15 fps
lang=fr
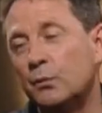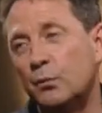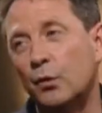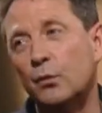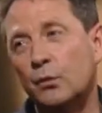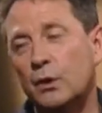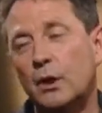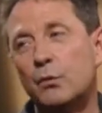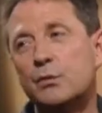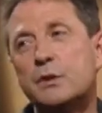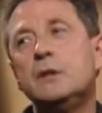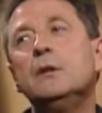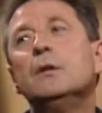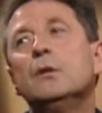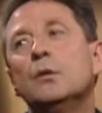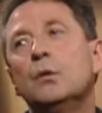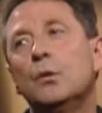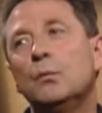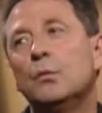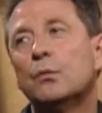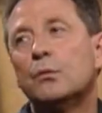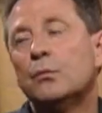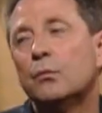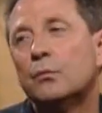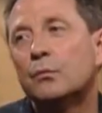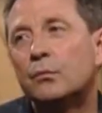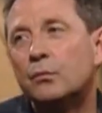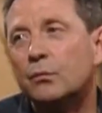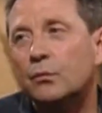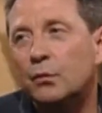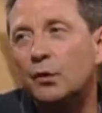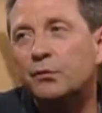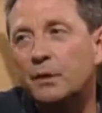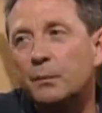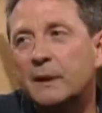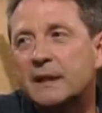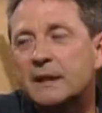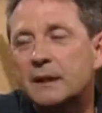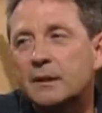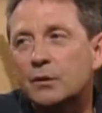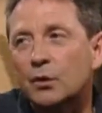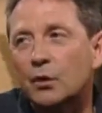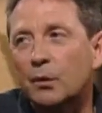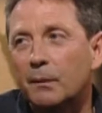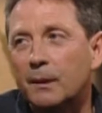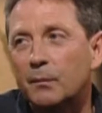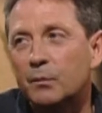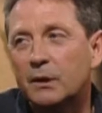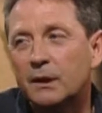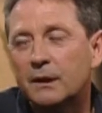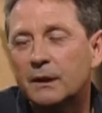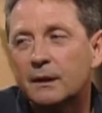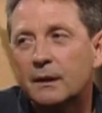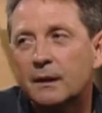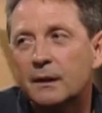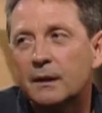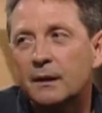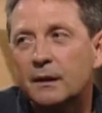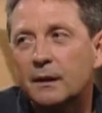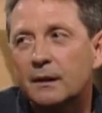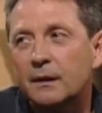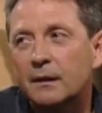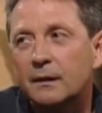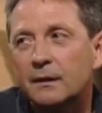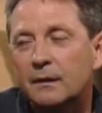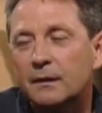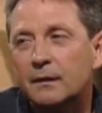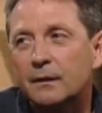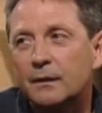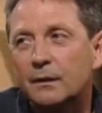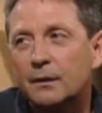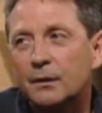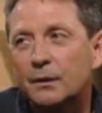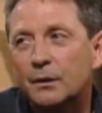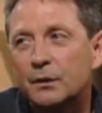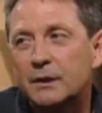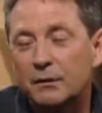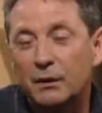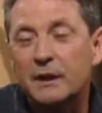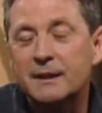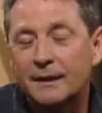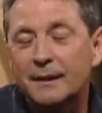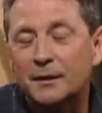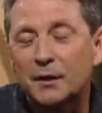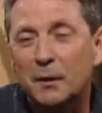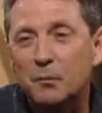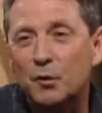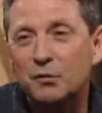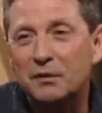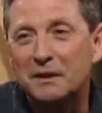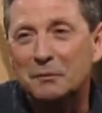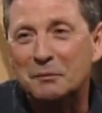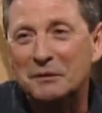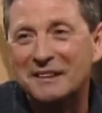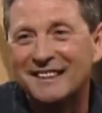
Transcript: bon, là aussi, le film existe quand même. Et c'est vrai, c'était un très beau film.